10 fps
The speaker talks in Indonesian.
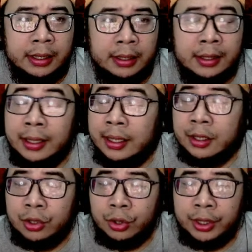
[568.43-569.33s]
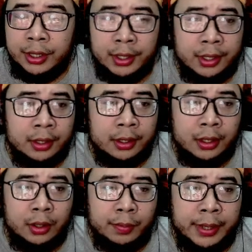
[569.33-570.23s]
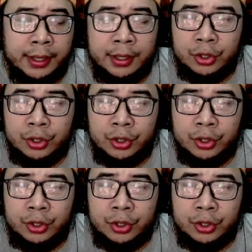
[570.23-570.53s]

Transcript: dengerin storynya atau mainin